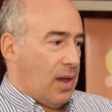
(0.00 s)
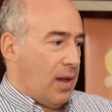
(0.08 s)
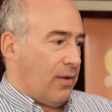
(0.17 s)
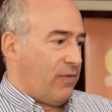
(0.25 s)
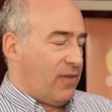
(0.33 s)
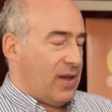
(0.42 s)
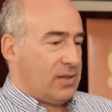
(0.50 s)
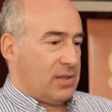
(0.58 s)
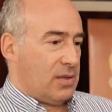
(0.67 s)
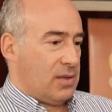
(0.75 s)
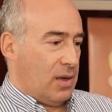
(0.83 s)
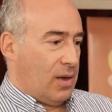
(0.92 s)
en
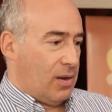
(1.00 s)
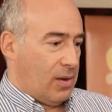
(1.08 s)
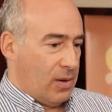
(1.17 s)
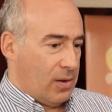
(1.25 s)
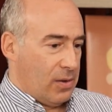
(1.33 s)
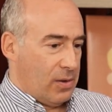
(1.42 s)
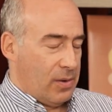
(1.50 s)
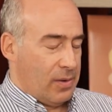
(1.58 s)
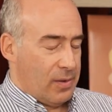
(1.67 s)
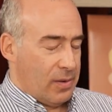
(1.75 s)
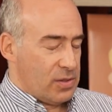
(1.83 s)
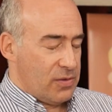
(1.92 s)
fait, on,